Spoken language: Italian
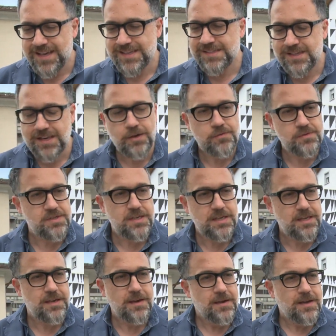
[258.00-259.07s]
eh, essere
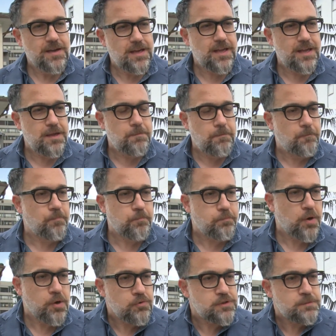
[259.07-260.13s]
così eh,
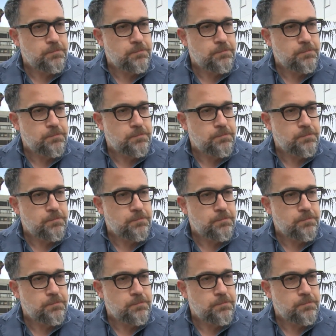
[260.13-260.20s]
poco